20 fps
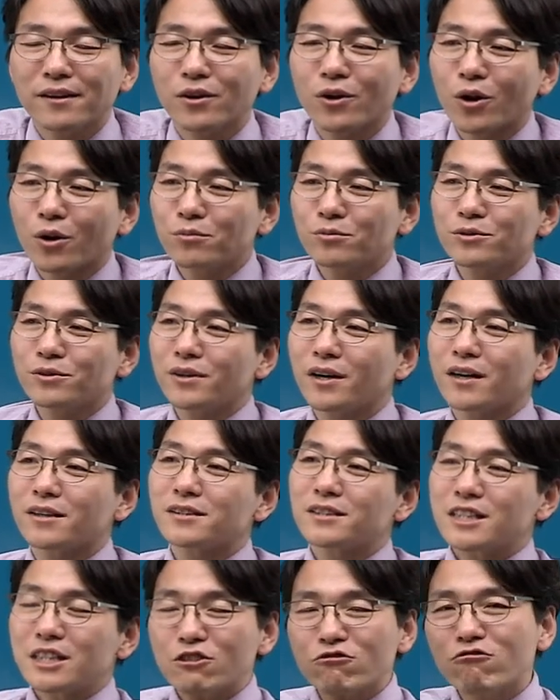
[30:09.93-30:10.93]
여러분들의
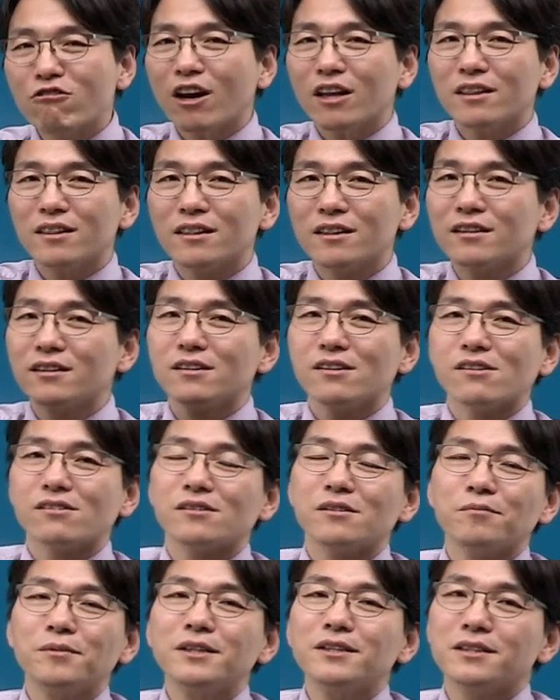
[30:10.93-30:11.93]
그 직관
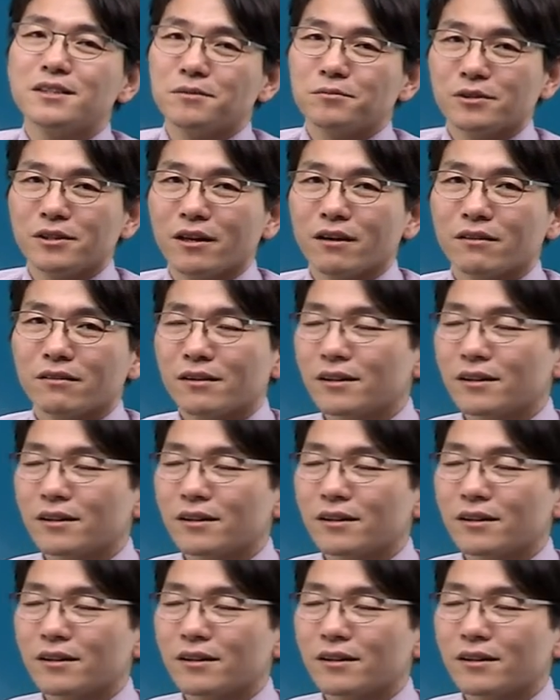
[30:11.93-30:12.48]
능력을 믿으시면 돼요.